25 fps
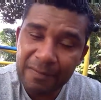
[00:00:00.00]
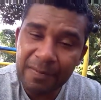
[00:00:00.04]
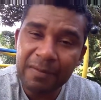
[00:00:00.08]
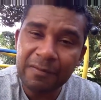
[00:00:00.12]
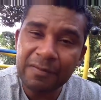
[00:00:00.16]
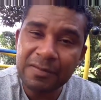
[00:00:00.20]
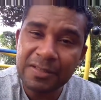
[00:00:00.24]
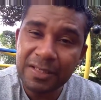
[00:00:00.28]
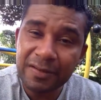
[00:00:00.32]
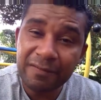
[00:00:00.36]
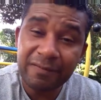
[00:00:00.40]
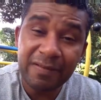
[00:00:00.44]
pra
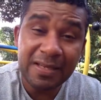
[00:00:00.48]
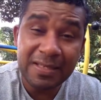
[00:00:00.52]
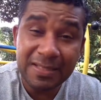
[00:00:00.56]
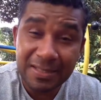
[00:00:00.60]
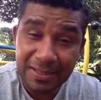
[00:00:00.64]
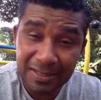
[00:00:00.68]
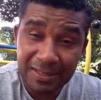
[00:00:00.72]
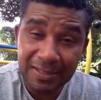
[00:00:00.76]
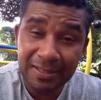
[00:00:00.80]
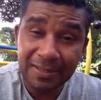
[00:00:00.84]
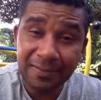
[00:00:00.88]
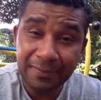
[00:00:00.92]
você
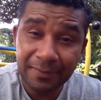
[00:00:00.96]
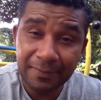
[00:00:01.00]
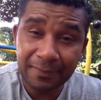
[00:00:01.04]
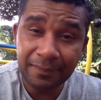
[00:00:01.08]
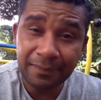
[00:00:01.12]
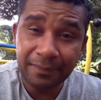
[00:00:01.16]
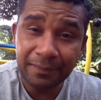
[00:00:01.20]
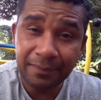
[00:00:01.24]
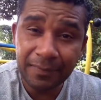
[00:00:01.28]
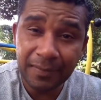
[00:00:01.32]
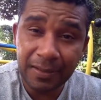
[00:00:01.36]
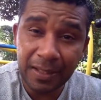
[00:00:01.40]
fazer.
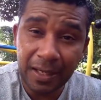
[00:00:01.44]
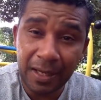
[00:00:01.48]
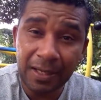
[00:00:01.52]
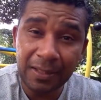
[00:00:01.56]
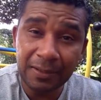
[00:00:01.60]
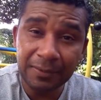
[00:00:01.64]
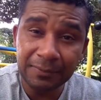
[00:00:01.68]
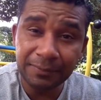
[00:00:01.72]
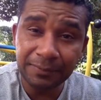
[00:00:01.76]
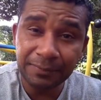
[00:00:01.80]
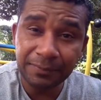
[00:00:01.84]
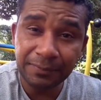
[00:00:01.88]

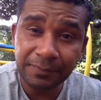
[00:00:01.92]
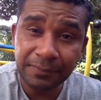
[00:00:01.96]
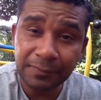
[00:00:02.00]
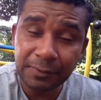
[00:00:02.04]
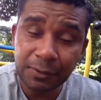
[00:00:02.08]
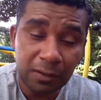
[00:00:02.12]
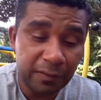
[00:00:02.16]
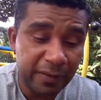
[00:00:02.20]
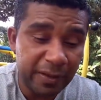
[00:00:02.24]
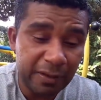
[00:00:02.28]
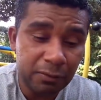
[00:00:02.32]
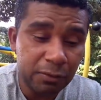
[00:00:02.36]
Tá?
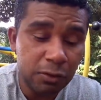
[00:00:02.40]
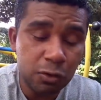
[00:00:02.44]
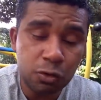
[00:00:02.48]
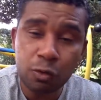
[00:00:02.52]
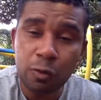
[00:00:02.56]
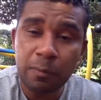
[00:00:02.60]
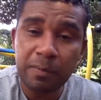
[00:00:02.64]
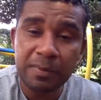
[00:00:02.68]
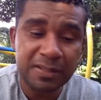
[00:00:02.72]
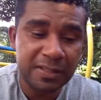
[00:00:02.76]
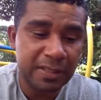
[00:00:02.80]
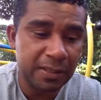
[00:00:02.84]
Então não é
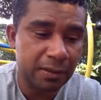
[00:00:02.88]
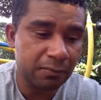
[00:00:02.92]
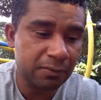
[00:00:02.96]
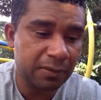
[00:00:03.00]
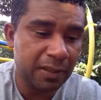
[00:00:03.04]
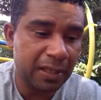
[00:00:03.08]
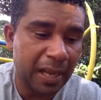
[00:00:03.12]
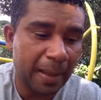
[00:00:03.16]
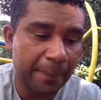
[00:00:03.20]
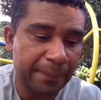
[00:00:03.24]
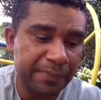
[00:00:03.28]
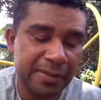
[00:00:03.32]
desculpa dizer que não
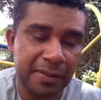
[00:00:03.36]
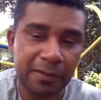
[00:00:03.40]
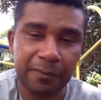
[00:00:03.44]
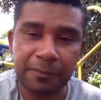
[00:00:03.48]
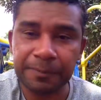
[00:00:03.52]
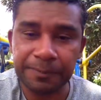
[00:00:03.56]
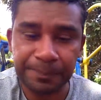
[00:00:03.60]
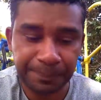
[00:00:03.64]
tem lápis, não.